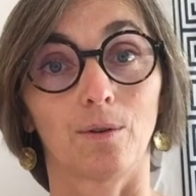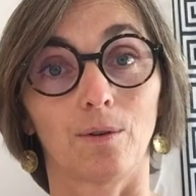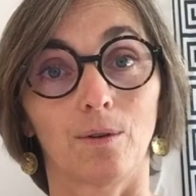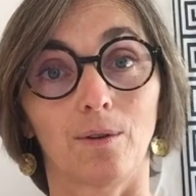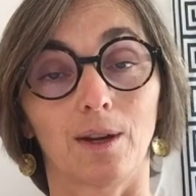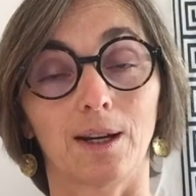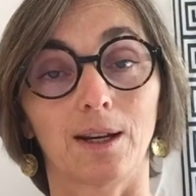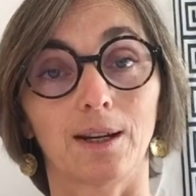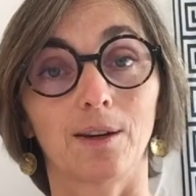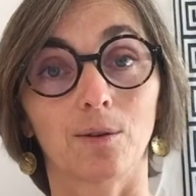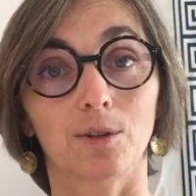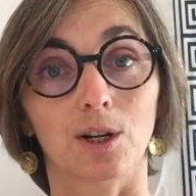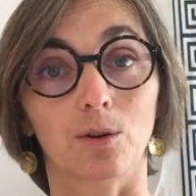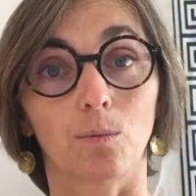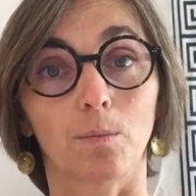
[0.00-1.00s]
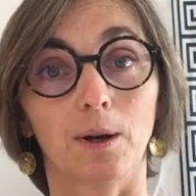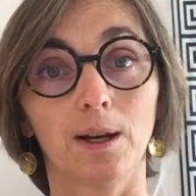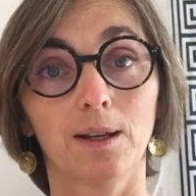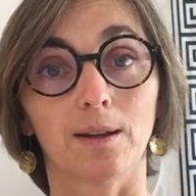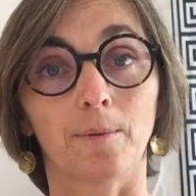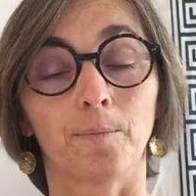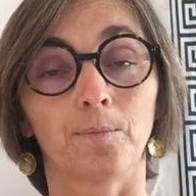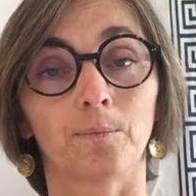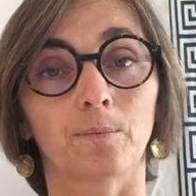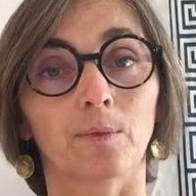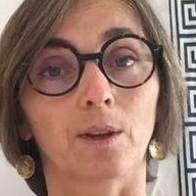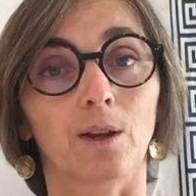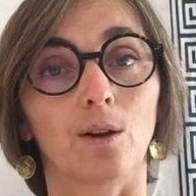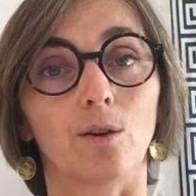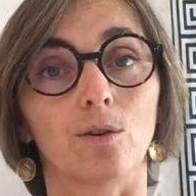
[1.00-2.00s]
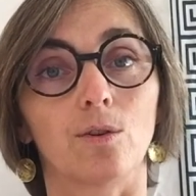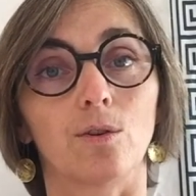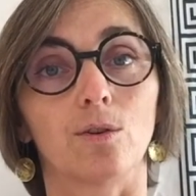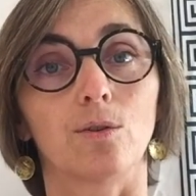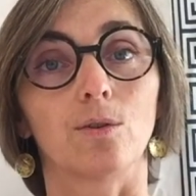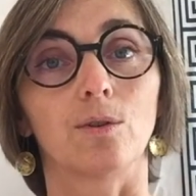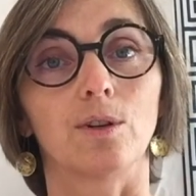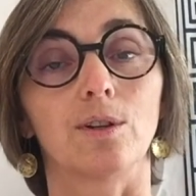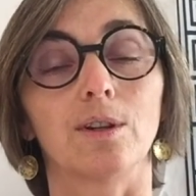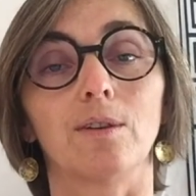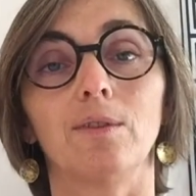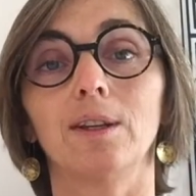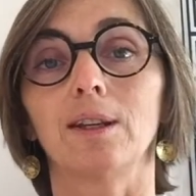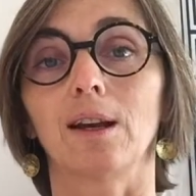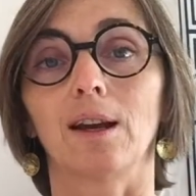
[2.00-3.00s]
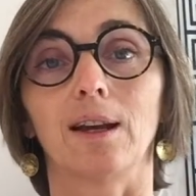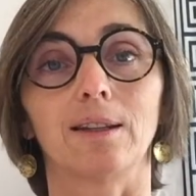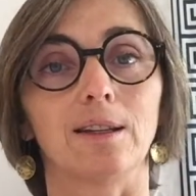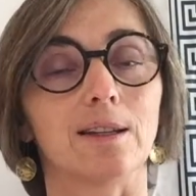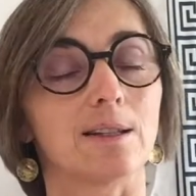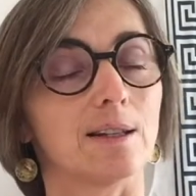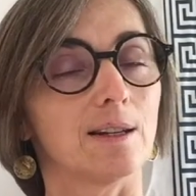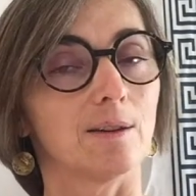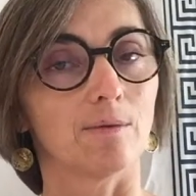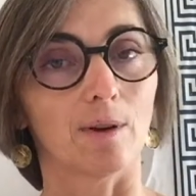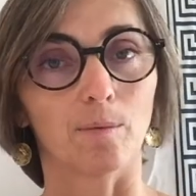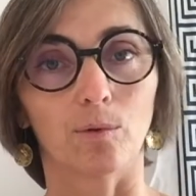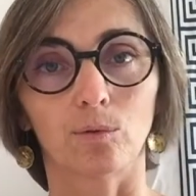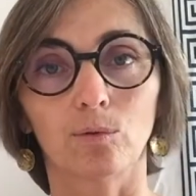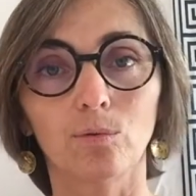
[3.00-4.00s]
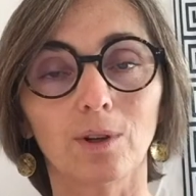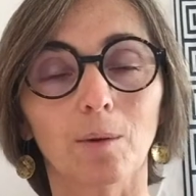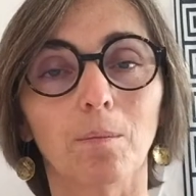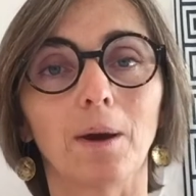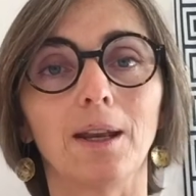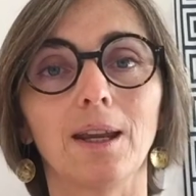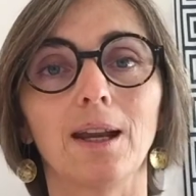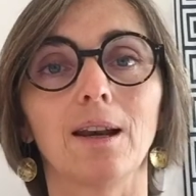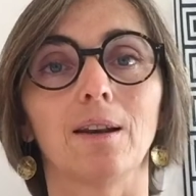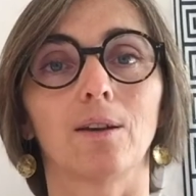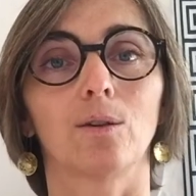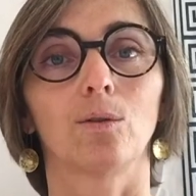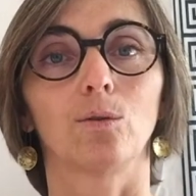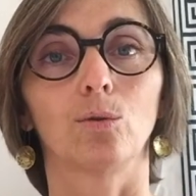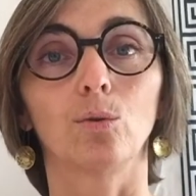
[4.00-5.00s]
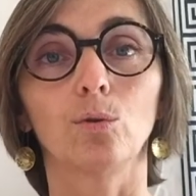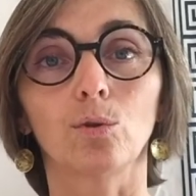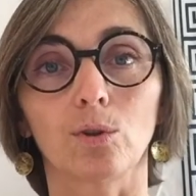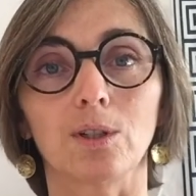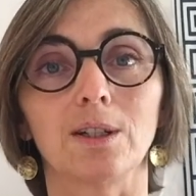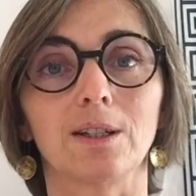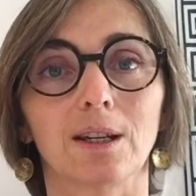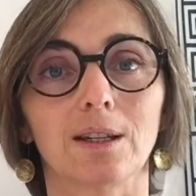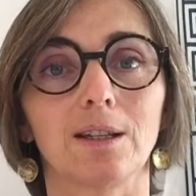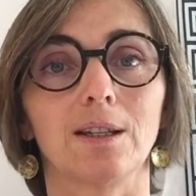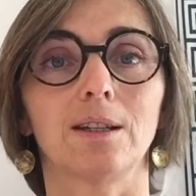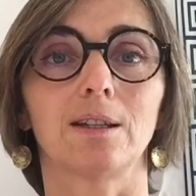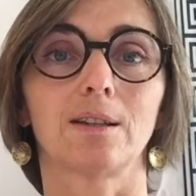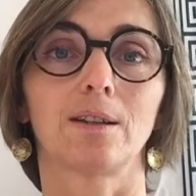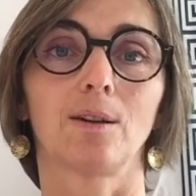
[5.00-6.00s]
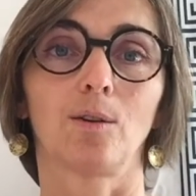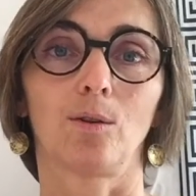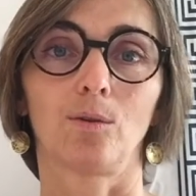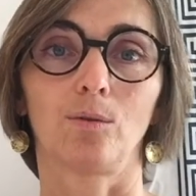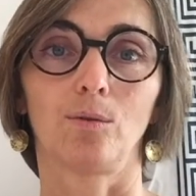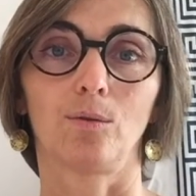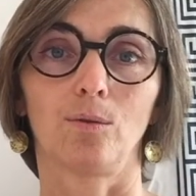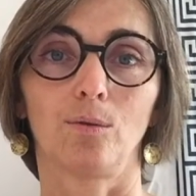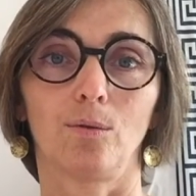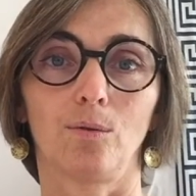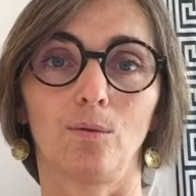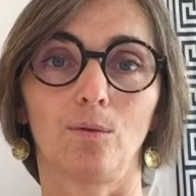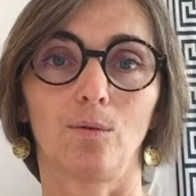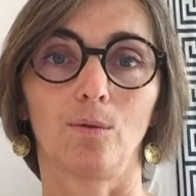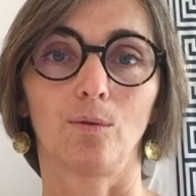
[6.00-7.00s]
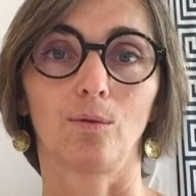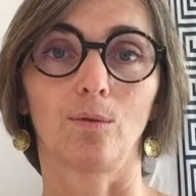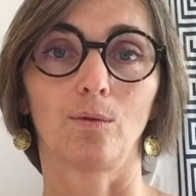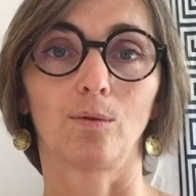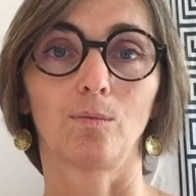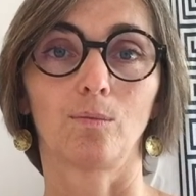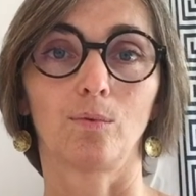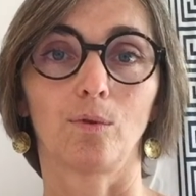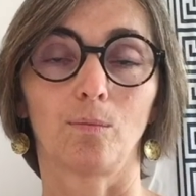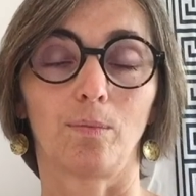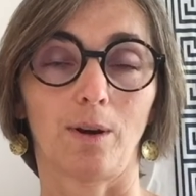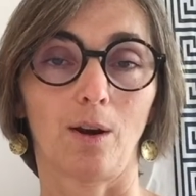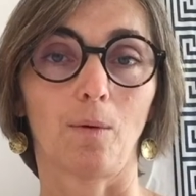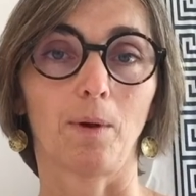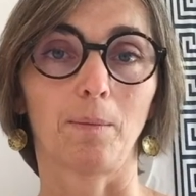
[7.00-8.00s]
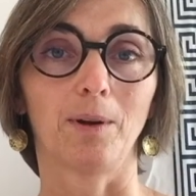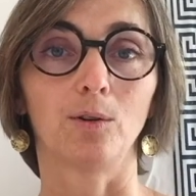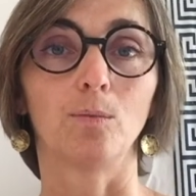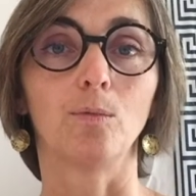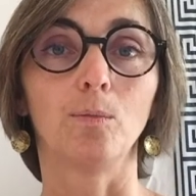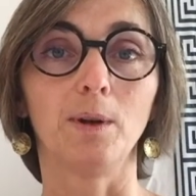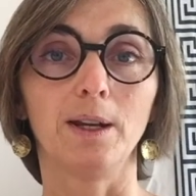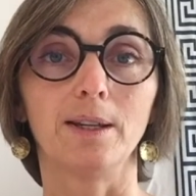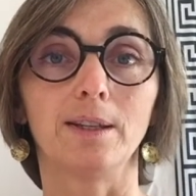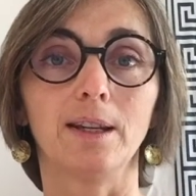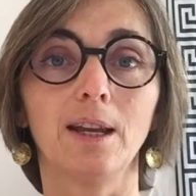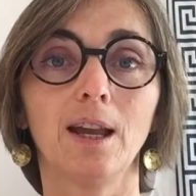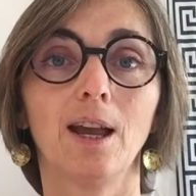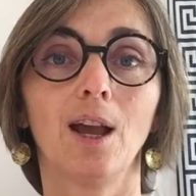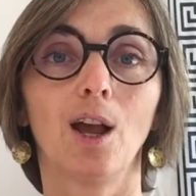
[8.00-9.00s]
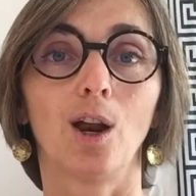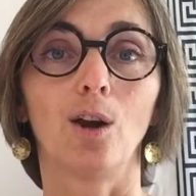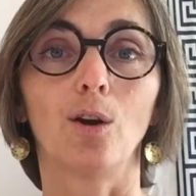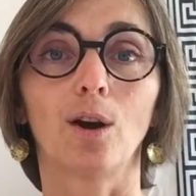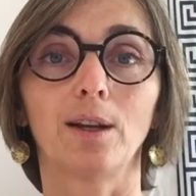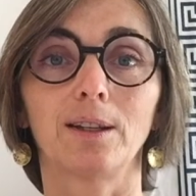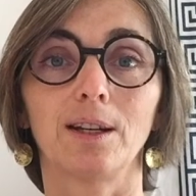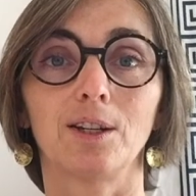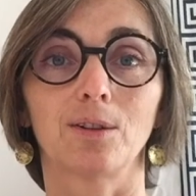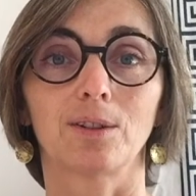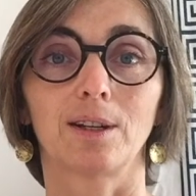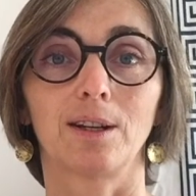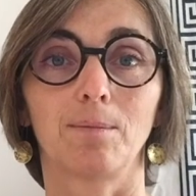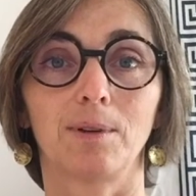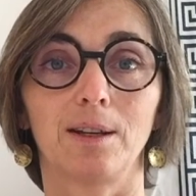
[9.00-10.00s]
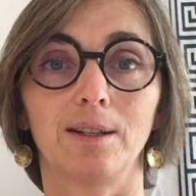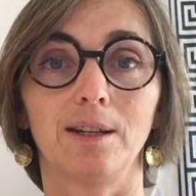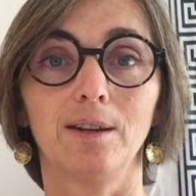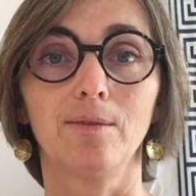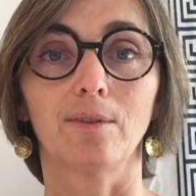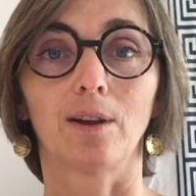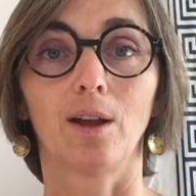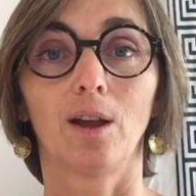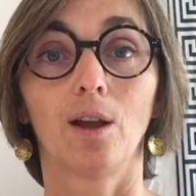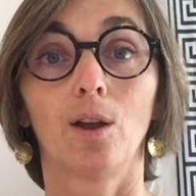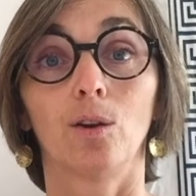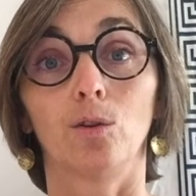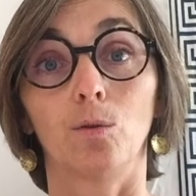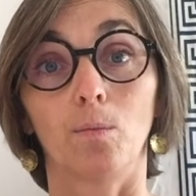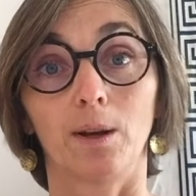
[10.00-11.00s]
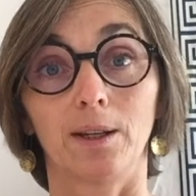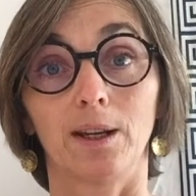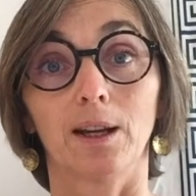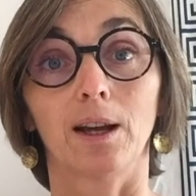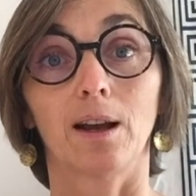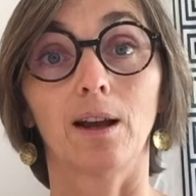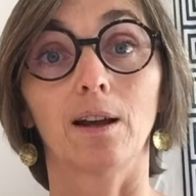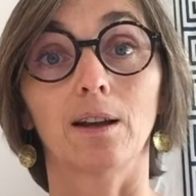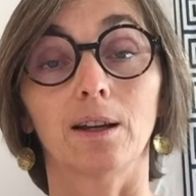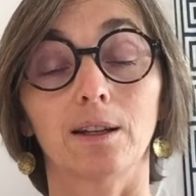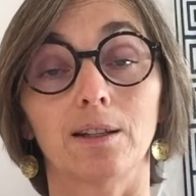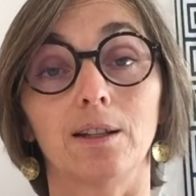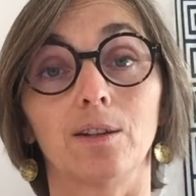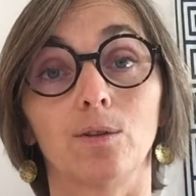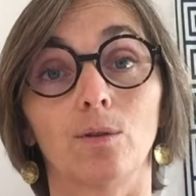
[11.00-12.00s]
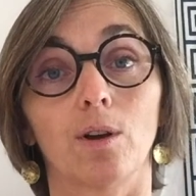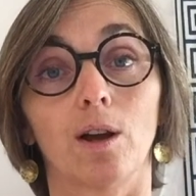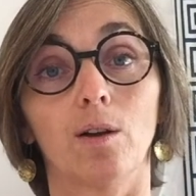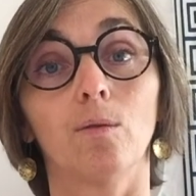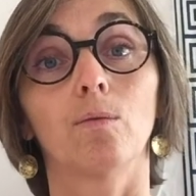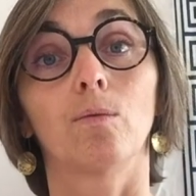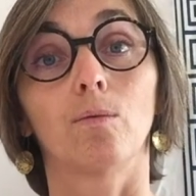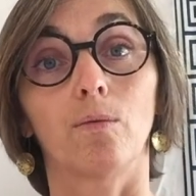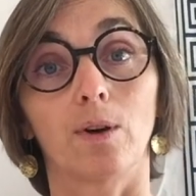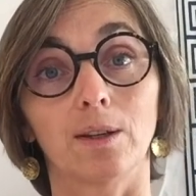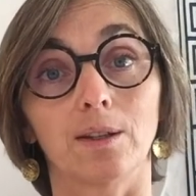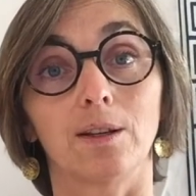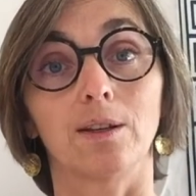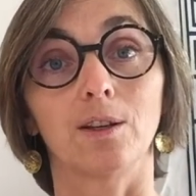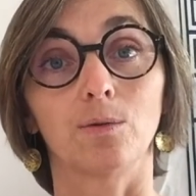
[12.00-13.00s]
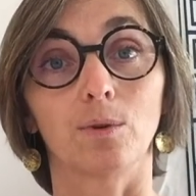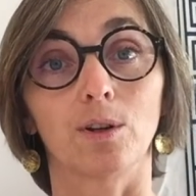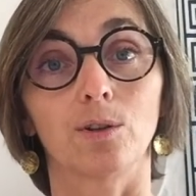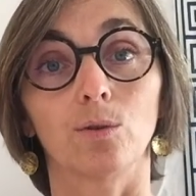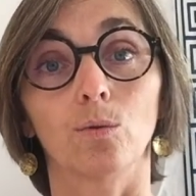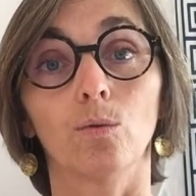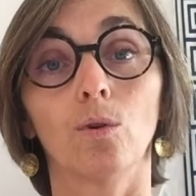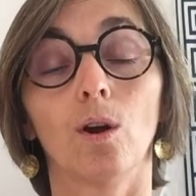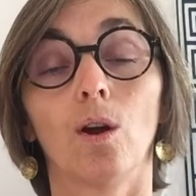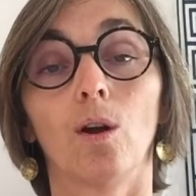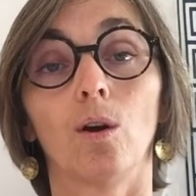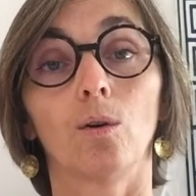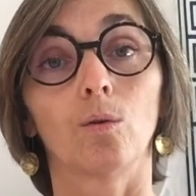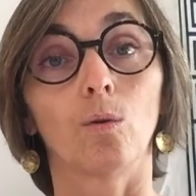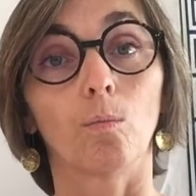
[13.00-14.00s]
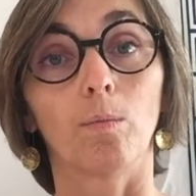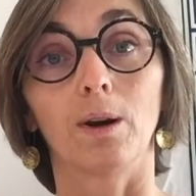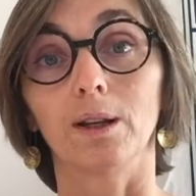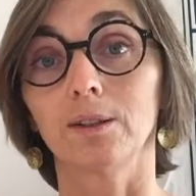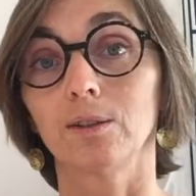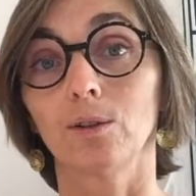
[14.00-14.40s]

avec les clients que j'accompagne, euh, je les invite à, tester vraiment tout un panel d'autres exercices pour leur permettre de mobiliser leur intelligence adaptative de manière à rester serein face à une situation complexe,